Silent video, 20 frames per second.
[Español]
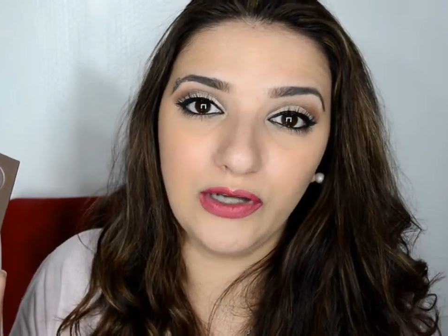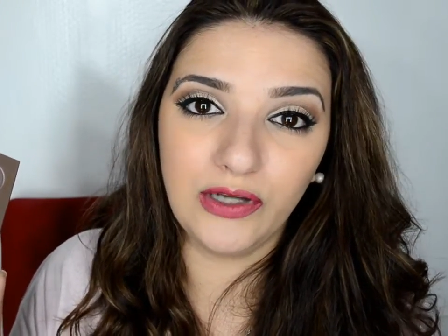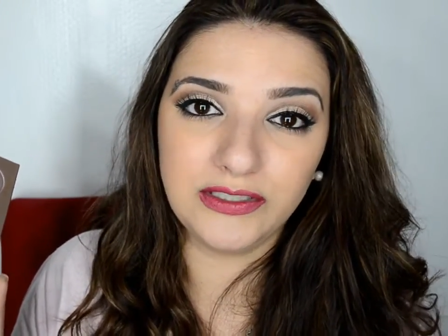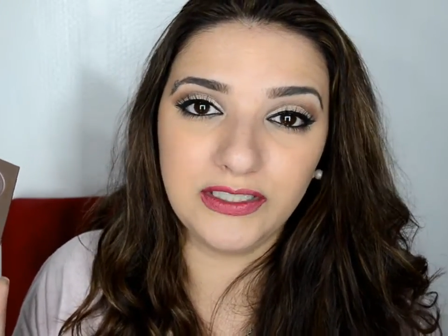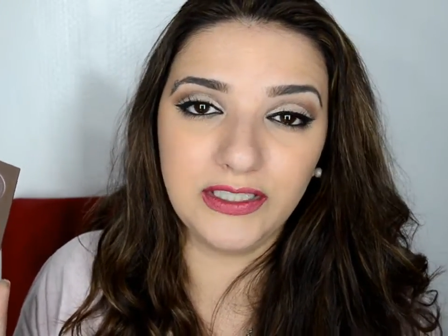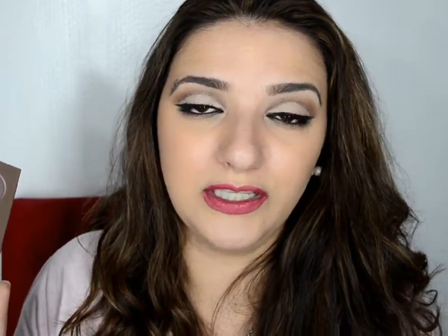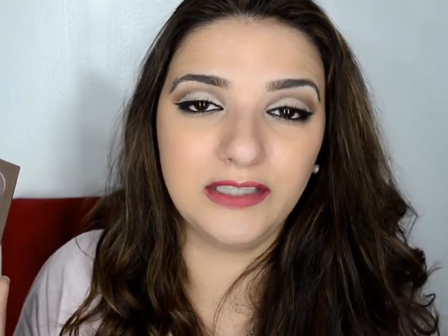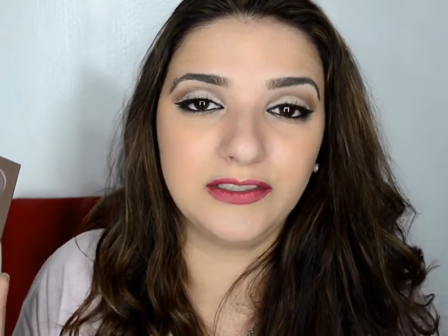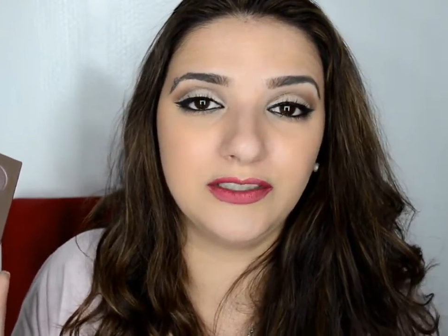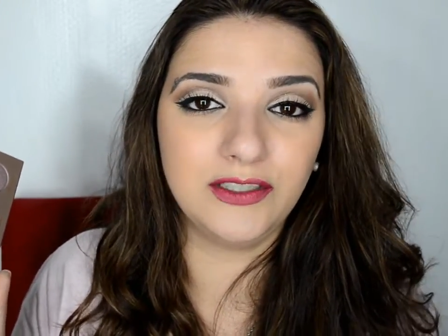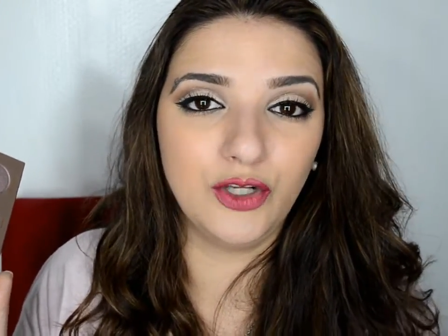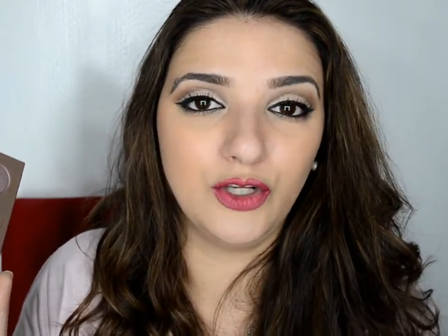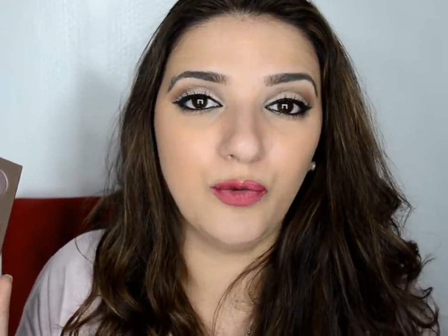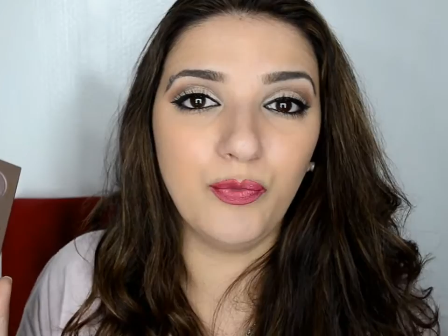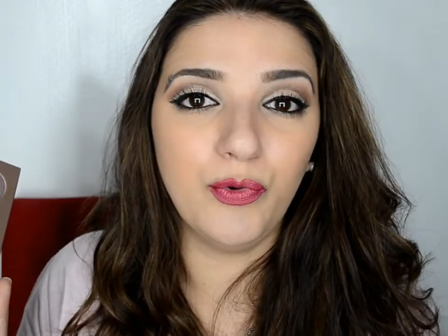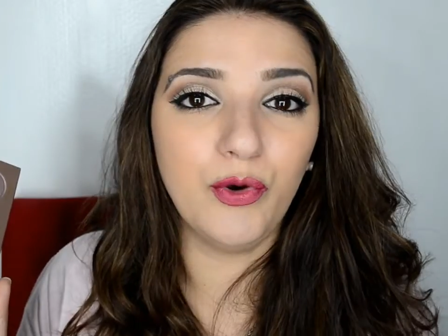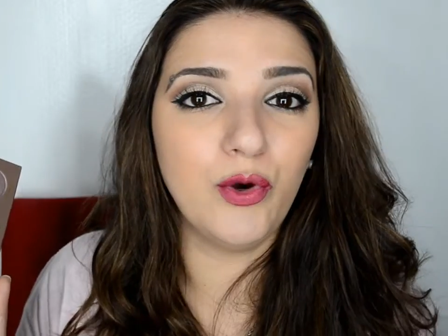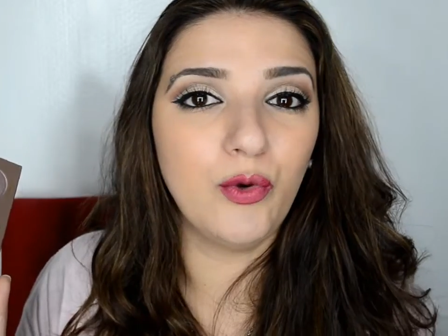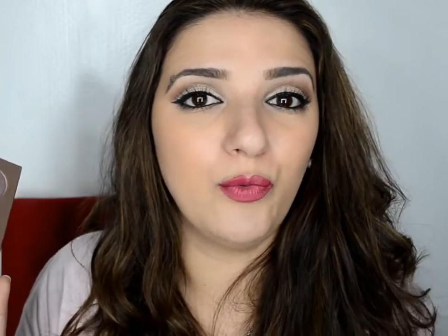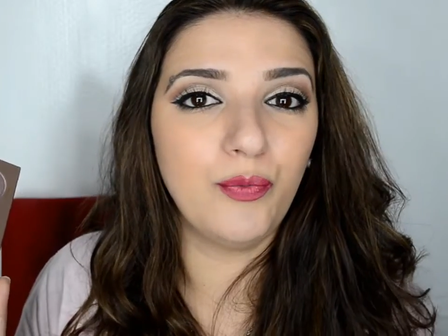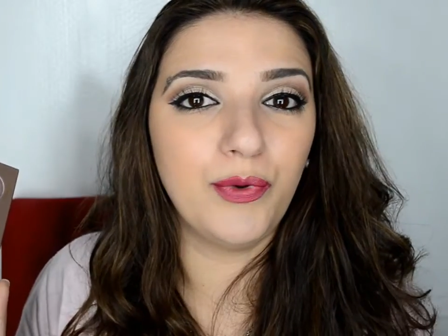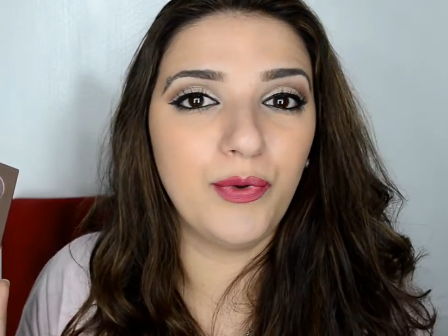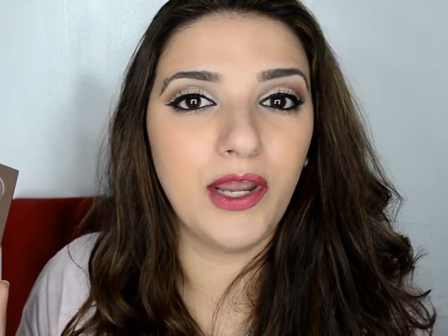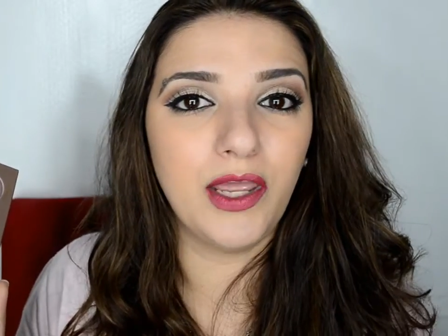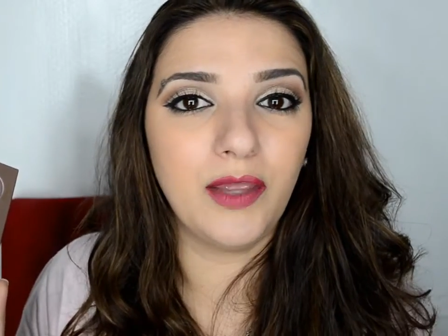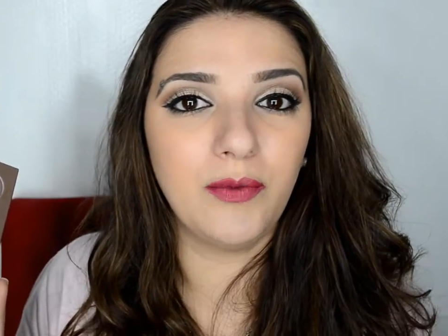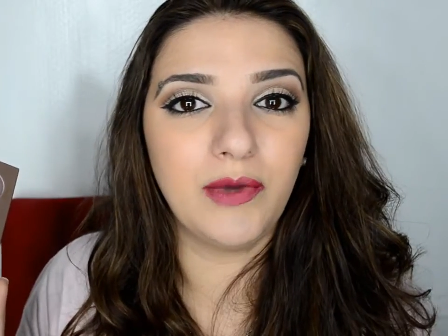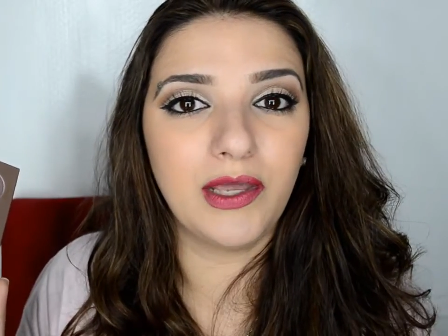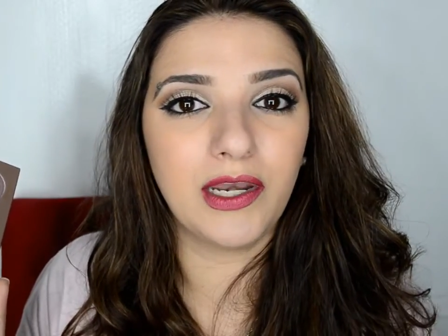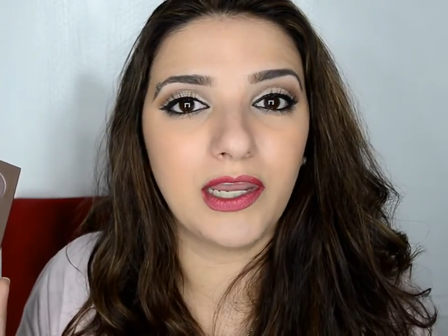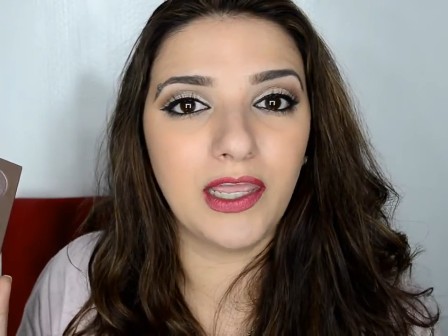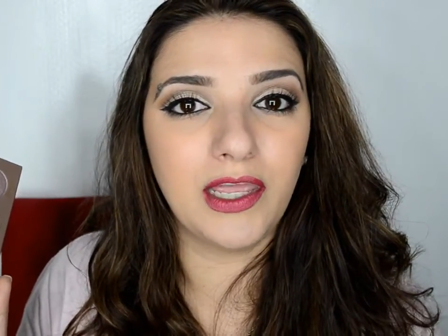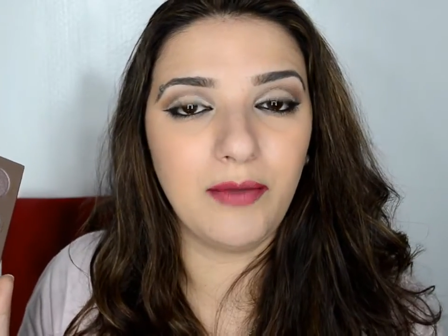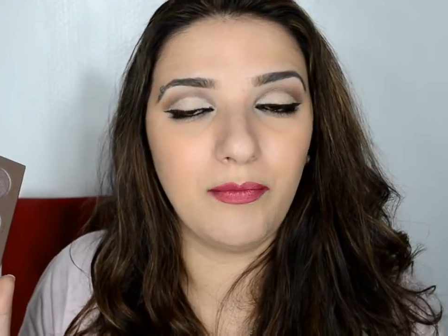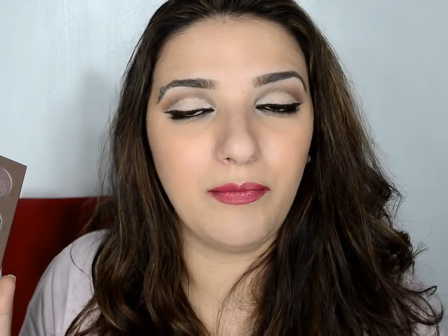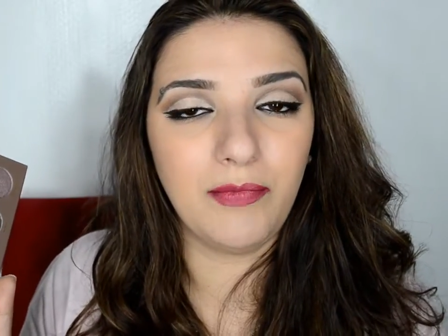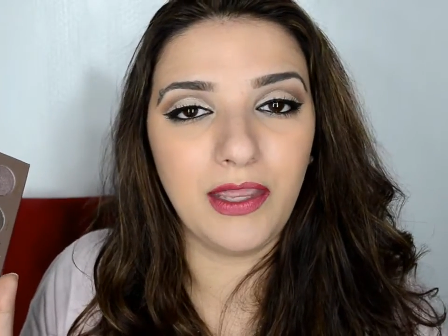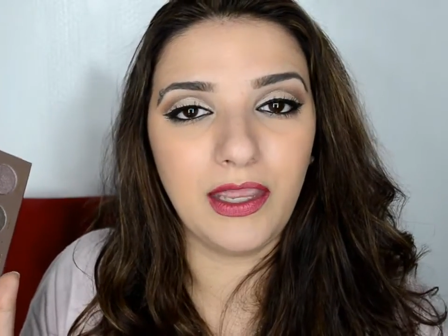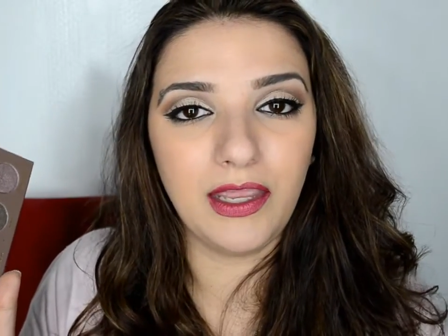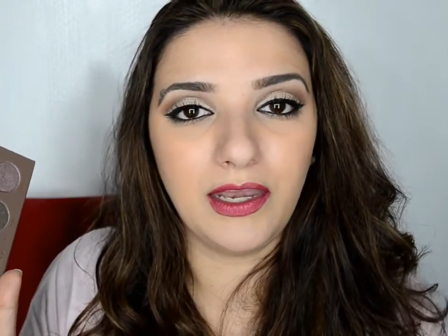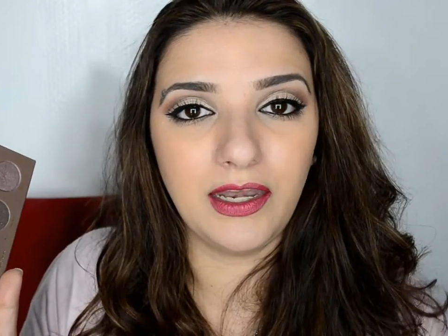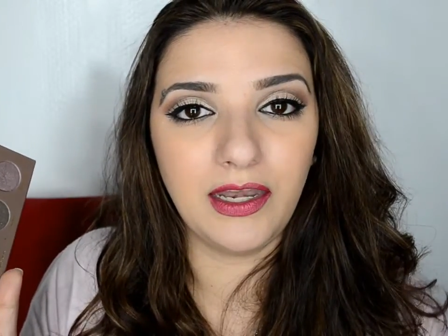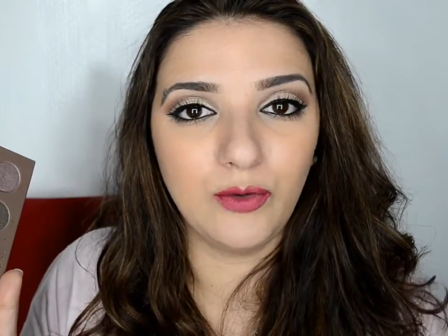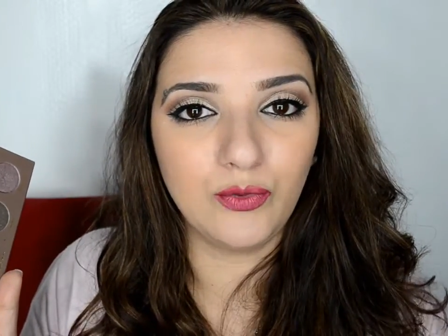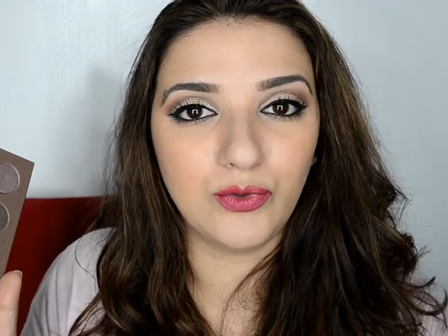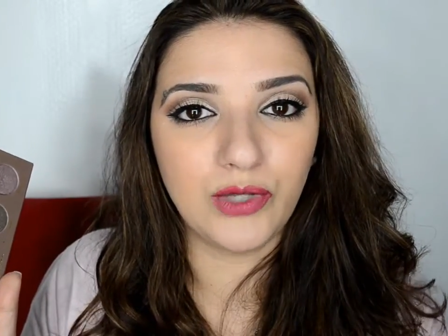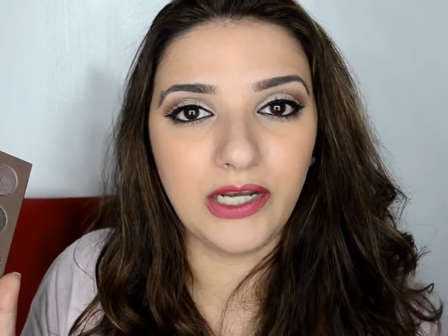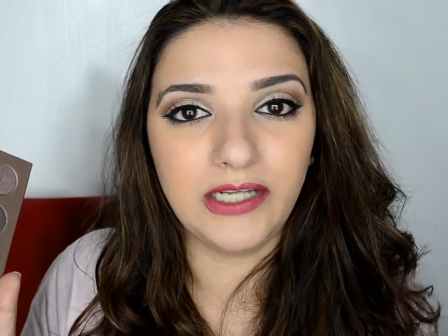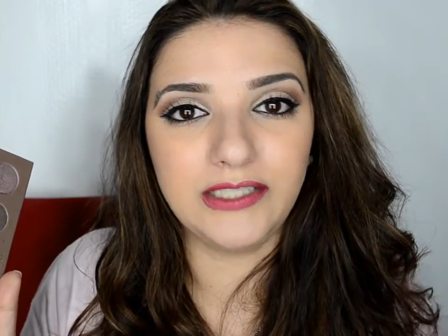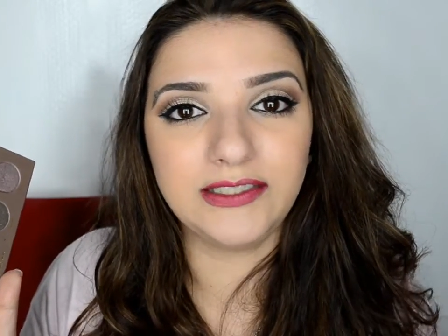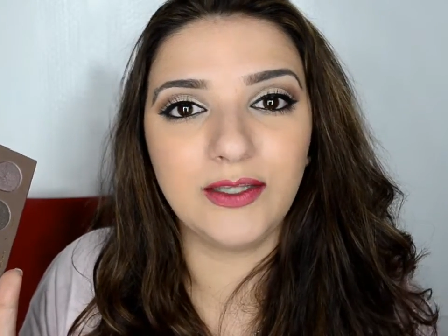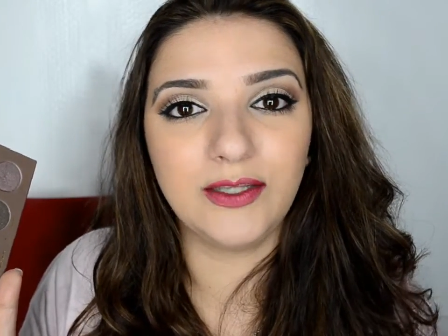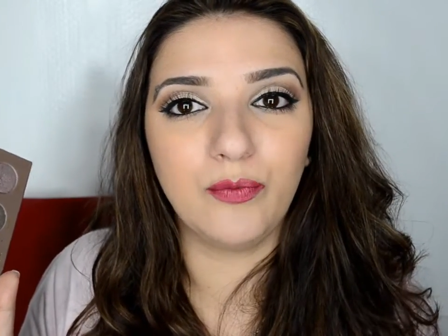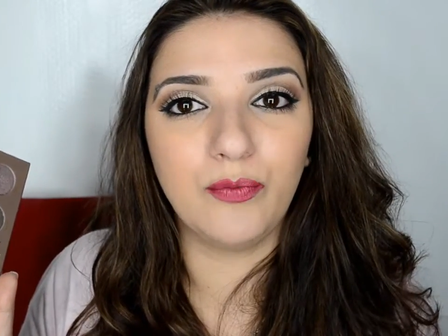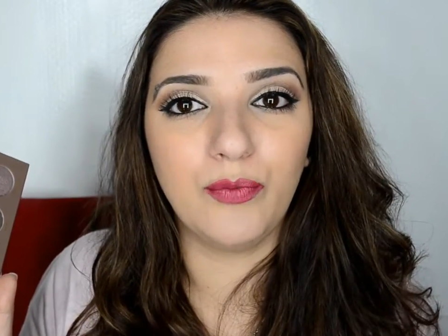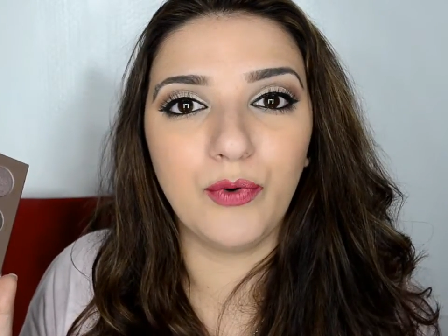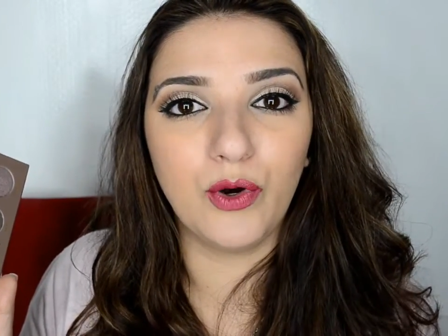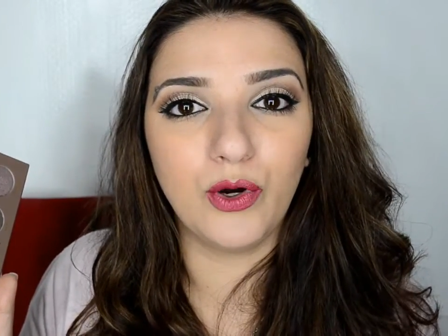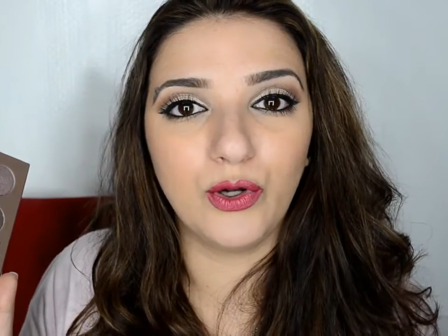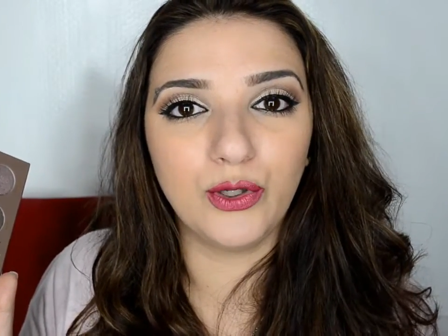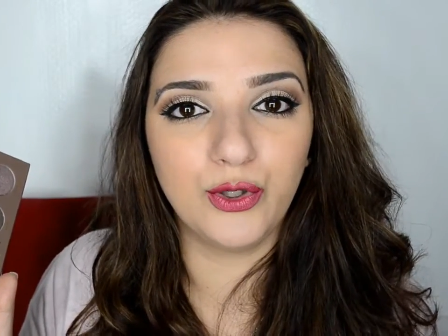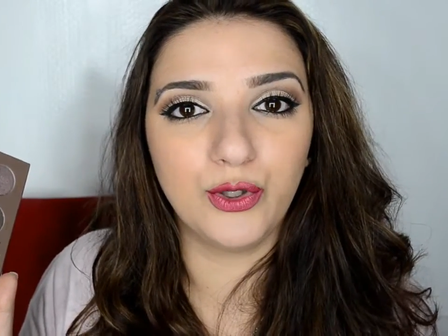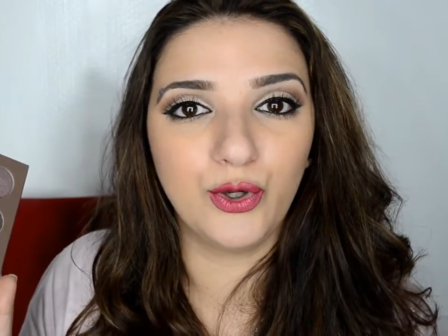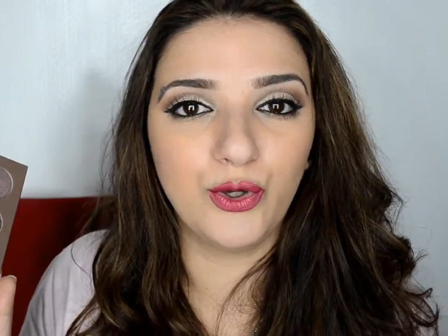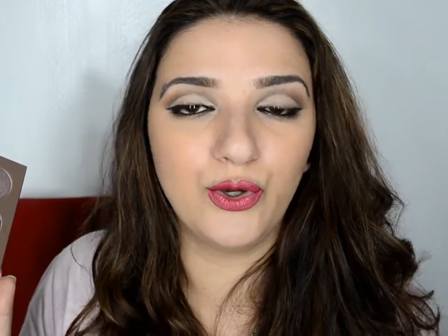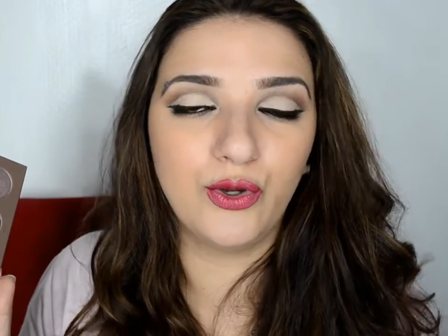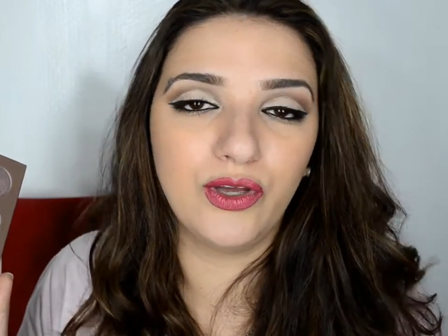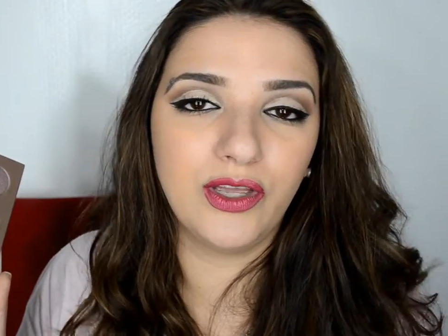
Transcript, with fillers: así que si no pongo un primer que me neutralice un poco el tono,